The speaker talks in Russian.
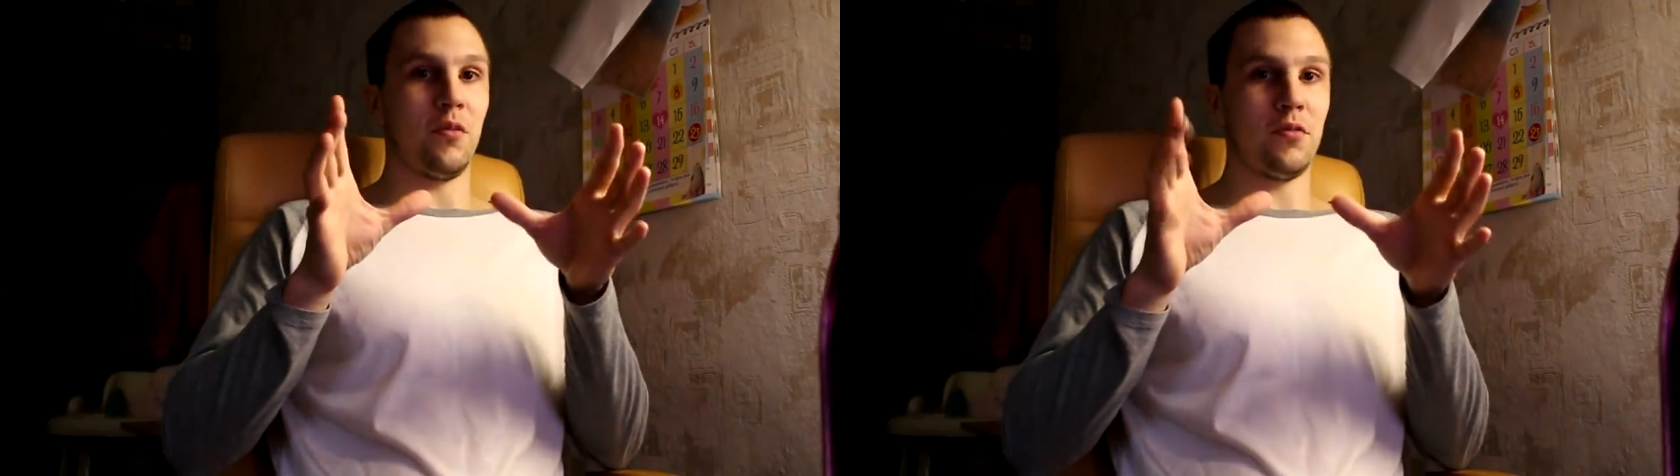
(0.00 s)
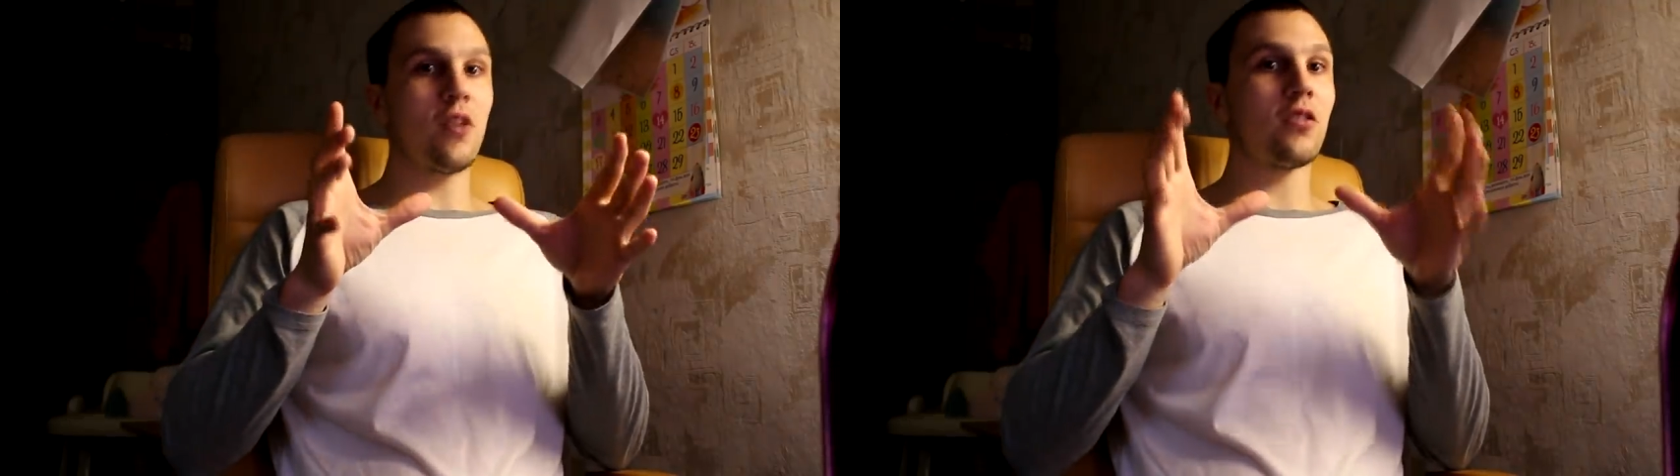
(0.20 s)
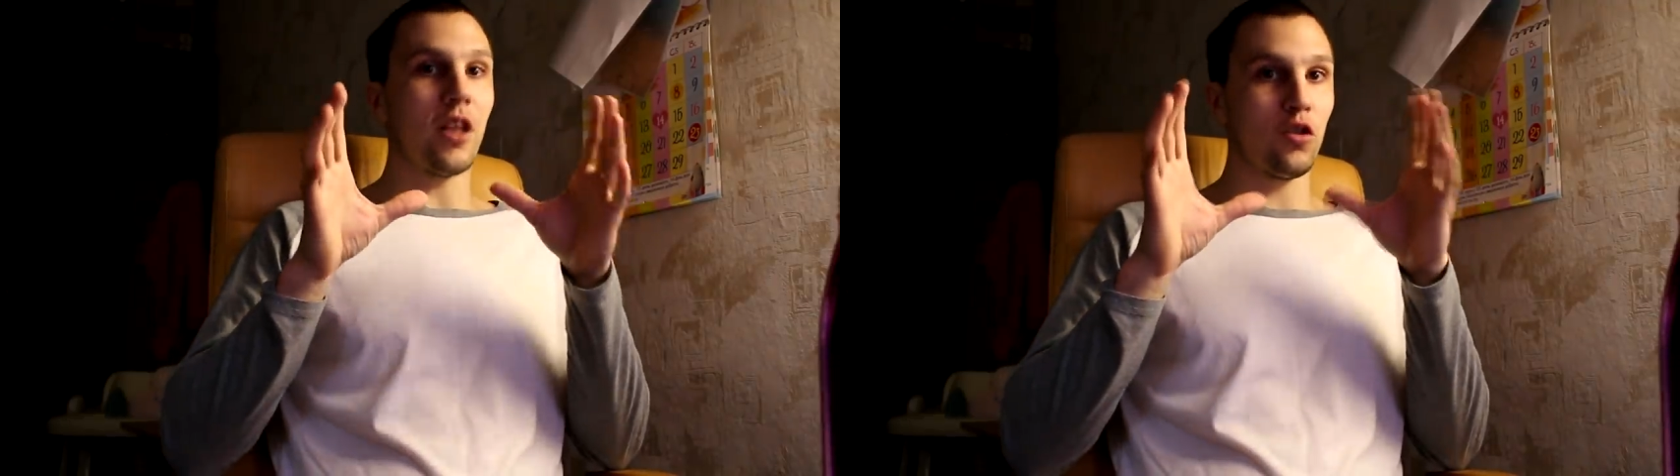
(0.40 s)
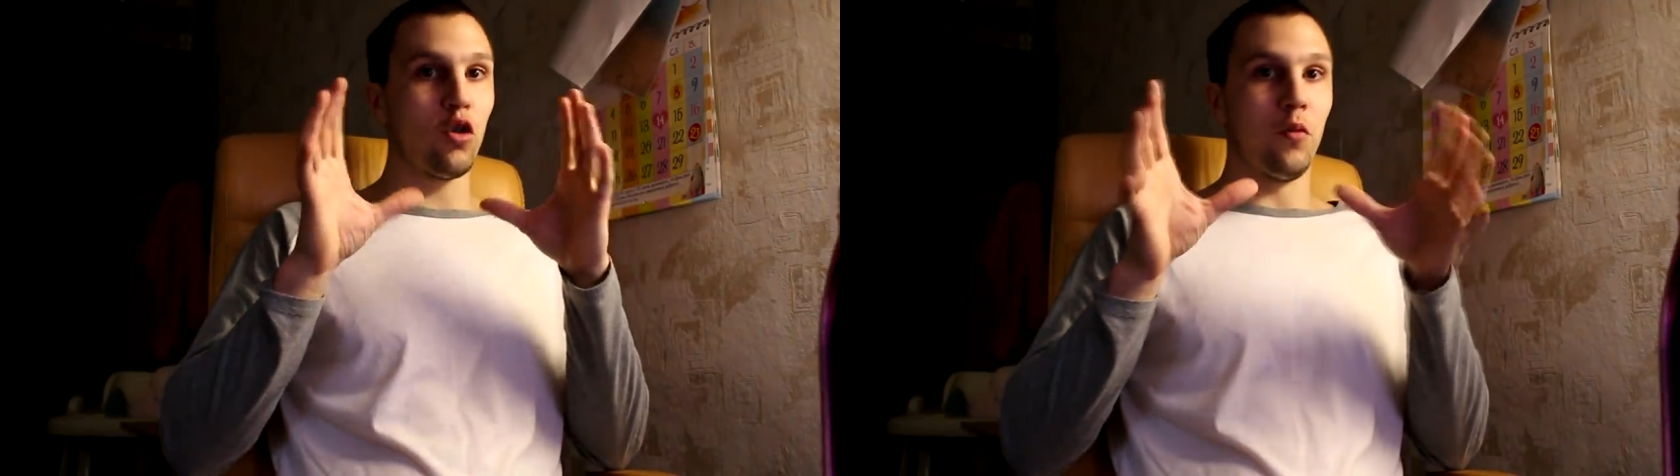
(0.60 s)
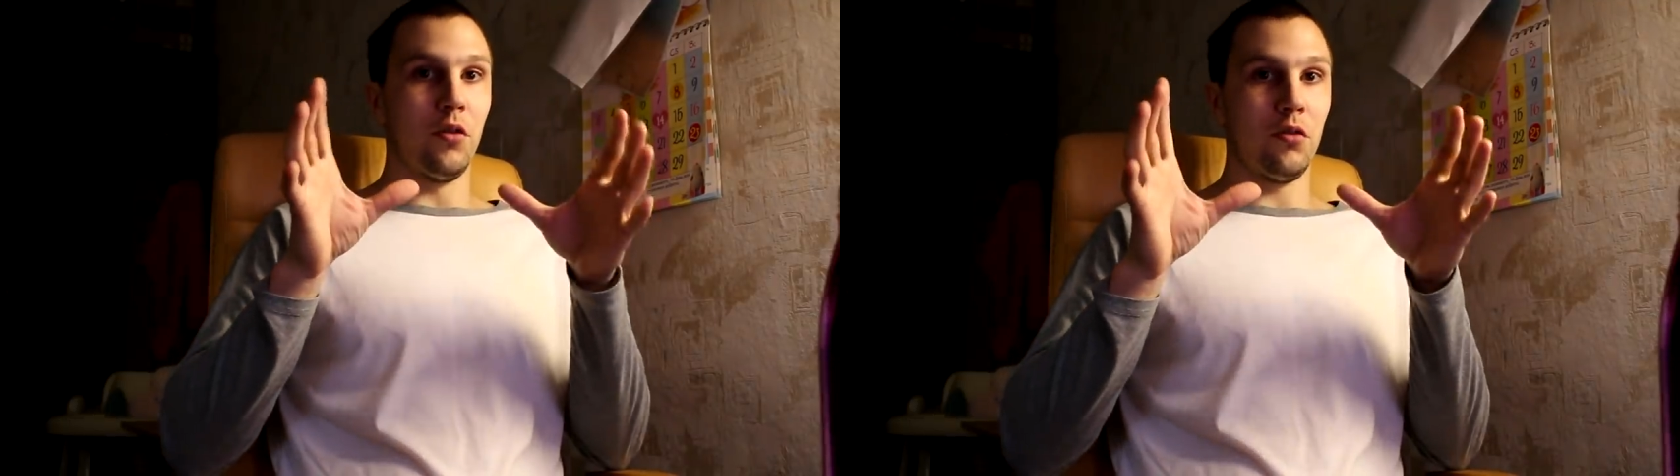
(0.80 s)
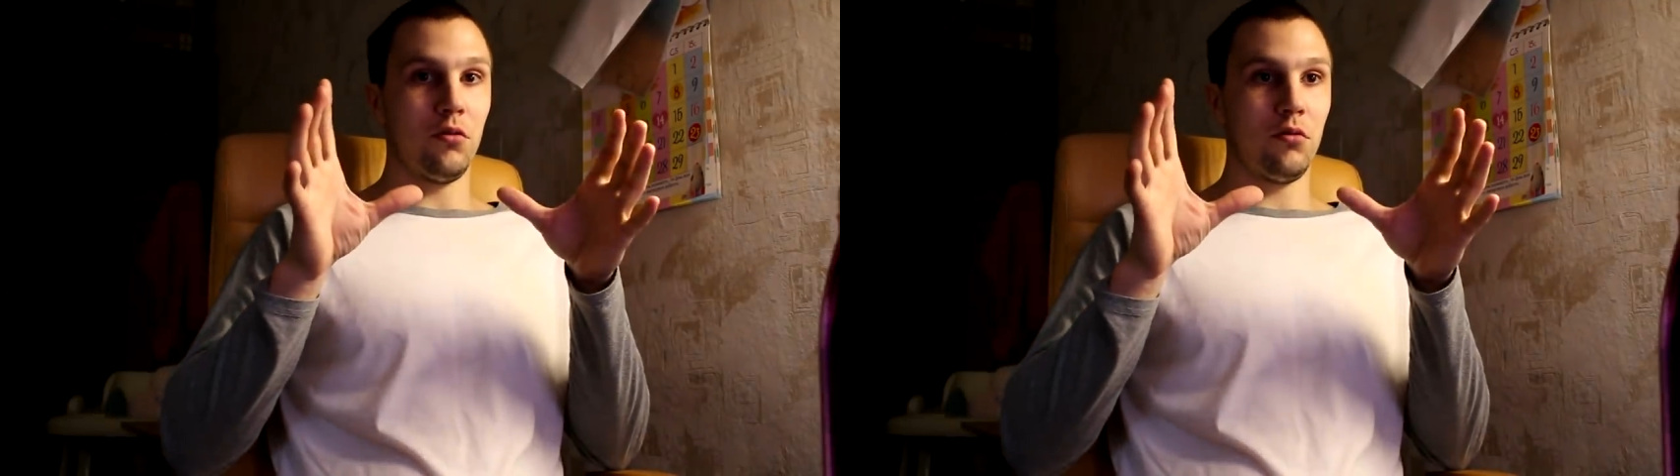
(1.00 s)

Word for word: Представляете, на доме.